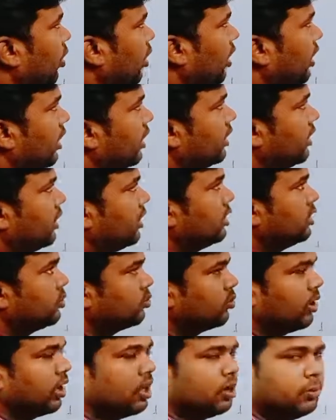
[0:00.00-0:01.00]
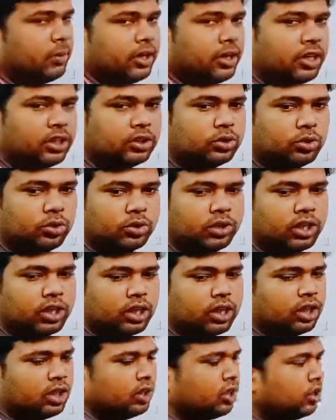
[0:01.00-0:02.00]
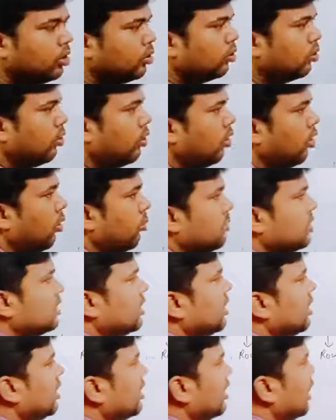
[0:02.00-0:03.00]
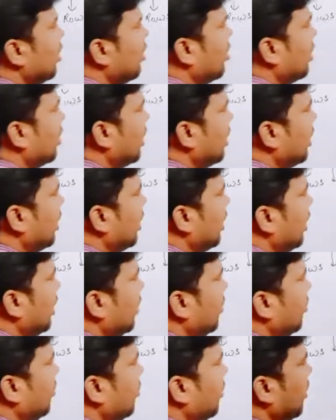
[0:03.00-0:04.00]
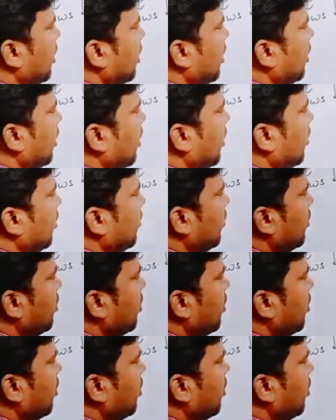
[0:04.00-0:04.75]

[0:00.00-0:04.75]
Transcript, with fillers: अगर ये स्क्वायर मैट्रिक्स होगा तो ऑब्वियसली क्या होगा नंबर ऑफ